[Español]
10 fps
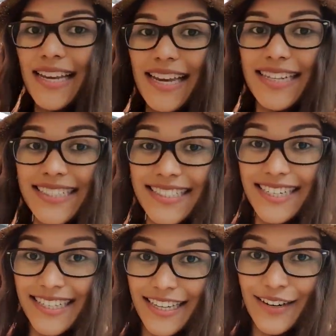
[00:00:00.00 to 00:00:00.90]
ese
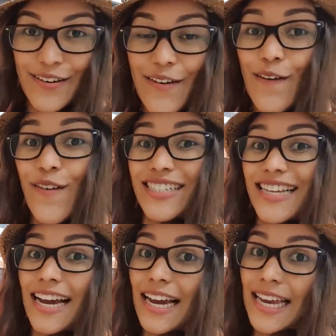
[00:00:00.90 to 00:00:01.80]
chiquitico,
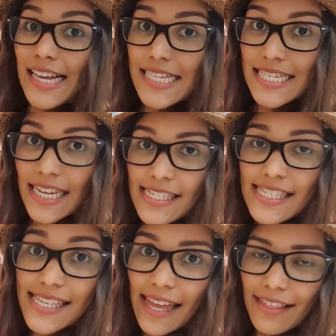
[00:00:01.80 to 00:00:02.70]
cuesta 15
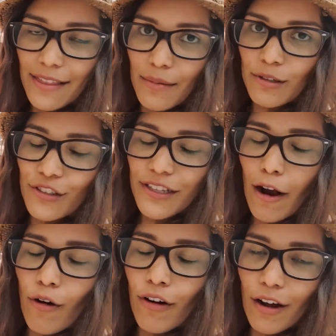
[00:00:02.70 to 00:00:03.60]
céntimos. O sea,
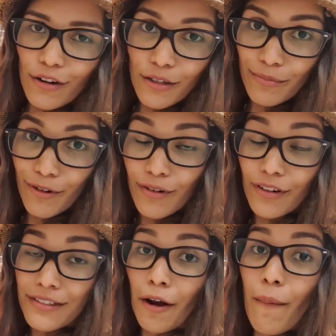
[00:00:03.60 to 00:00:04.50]
con un euro
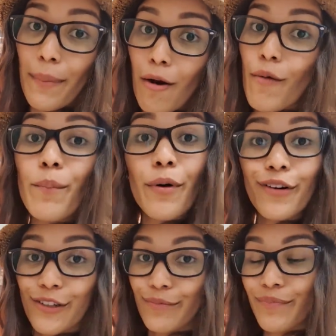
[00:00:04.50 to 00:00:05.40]
se, compran un
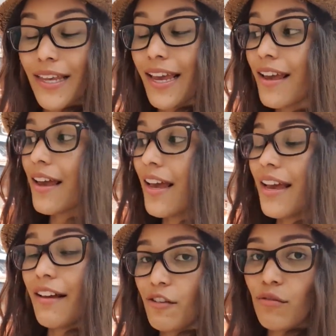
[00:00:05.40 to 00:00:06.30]
poco
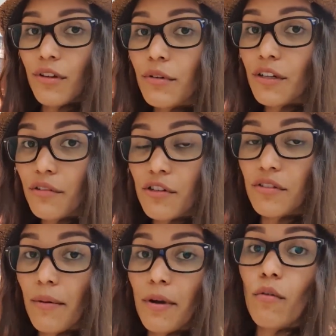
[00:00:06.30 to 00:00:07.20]
Esta es una buena opción también